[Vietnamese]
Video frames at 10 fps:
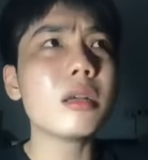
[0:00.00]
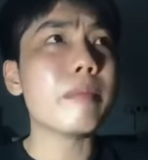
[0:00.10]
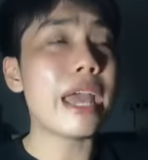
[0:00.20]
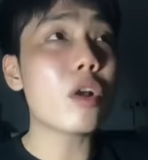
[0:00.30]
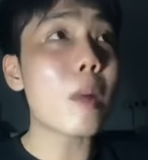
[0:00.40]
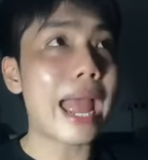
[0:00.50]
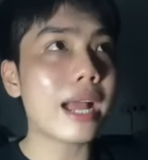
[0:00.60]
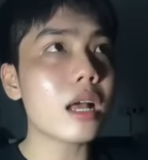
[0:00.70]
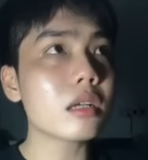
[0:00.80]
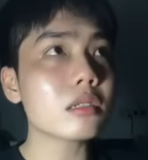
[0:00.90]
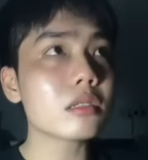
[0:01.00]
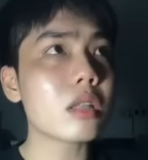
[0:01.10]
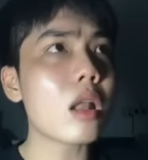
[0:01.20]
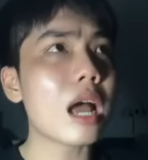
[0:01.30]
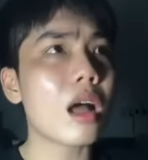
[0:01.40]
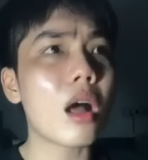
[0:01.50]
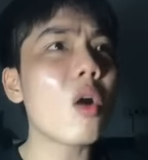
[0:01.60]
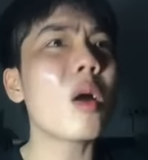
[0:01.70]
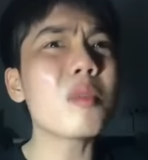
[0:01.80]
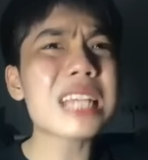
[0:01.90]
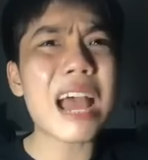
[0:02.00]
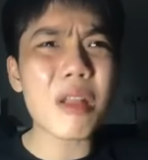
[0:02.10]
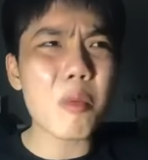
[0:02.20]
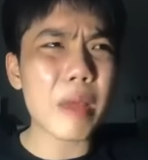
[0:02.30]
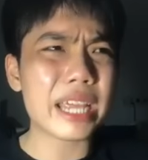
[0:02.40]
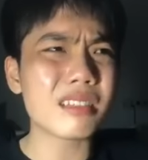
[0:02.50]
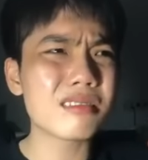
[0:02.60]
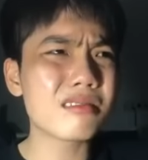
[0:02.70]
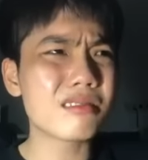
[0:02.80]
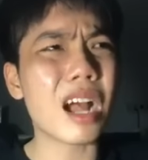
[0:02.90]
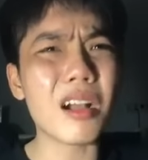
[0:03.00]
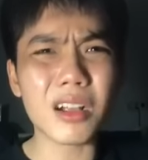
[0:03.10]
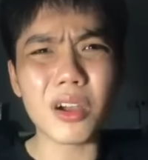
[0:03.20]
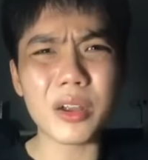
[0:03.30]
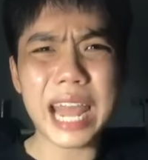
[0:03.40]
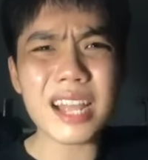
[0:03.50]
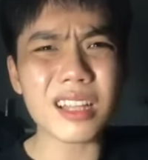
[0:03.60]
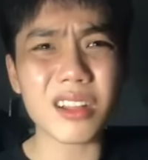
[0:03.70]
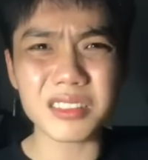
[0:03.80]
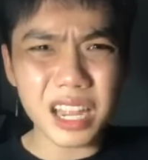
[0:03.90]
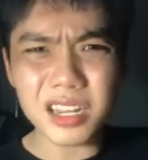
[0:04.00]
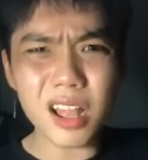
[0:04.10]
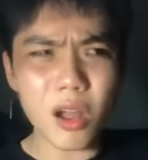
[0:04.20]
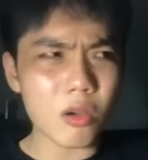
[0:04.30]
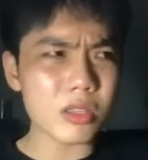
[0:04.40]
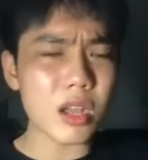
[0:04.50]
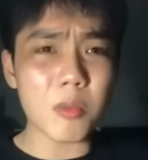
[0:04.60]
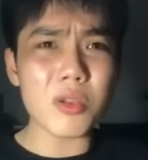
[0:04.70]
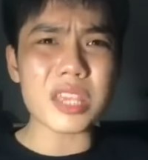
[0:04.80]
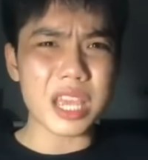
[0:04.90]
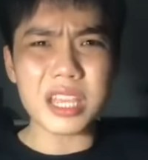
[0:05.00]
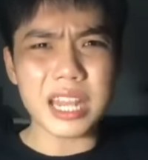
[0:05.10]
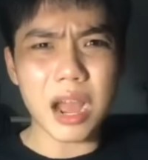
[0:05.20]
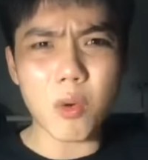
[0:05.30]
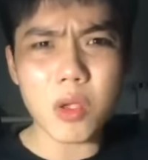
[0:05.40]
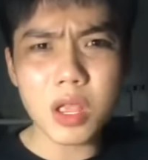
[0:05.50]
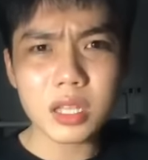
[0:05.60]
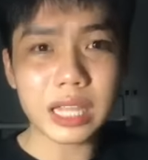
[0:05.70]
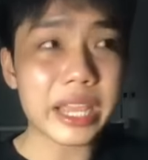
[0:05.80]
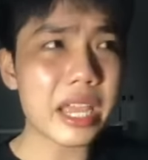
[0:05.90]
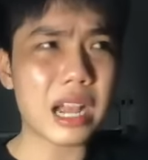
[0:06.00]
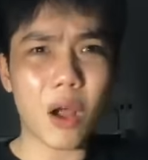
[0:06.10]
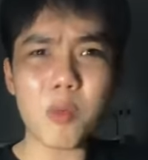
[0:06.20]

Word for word: mẹ của bạn á nói là thôi không có sao đâu mày thần người nát thần tính thôi chứ không có chuyện gì đâu tại vì cậu